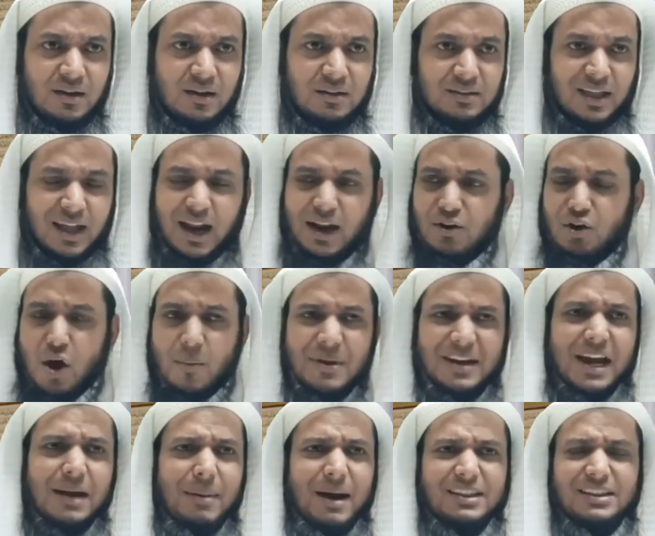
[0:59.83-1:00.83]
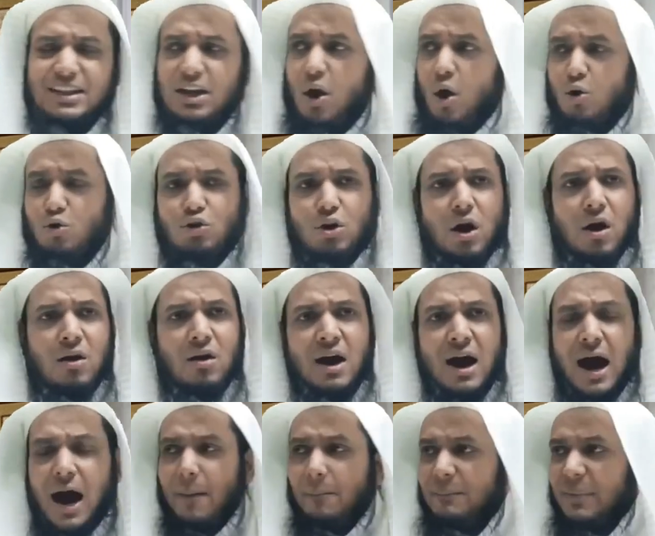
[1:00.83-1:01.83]
তারা নবীকে বাদ দিয়ে অন্য
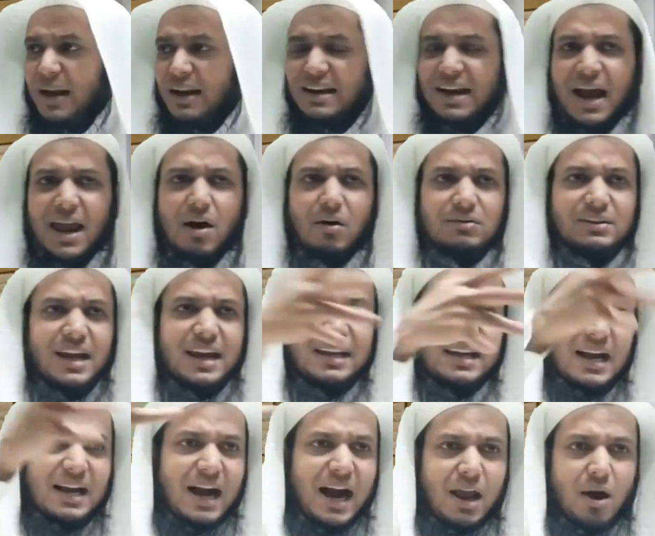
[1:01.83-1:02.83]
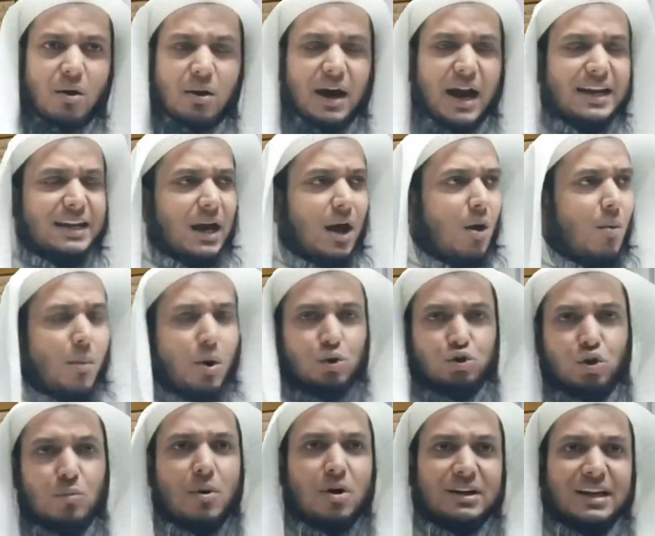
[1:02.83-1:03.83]
আপনার নায়ক নায়িকা গায়ক গায়িকা অমক
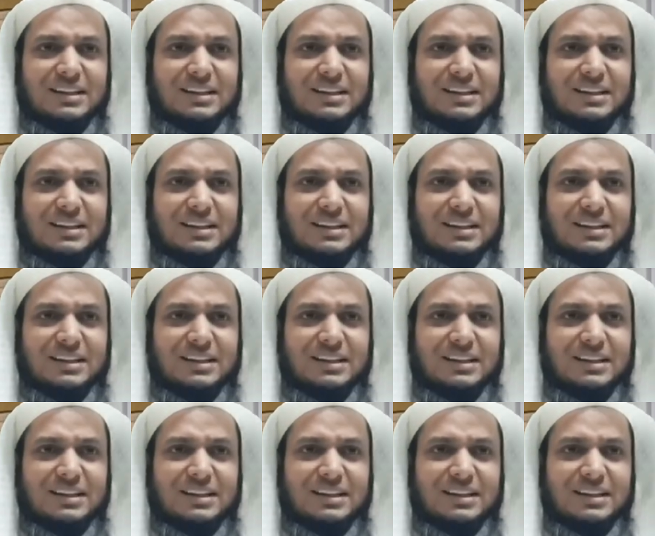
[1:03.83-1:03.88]
তুমককে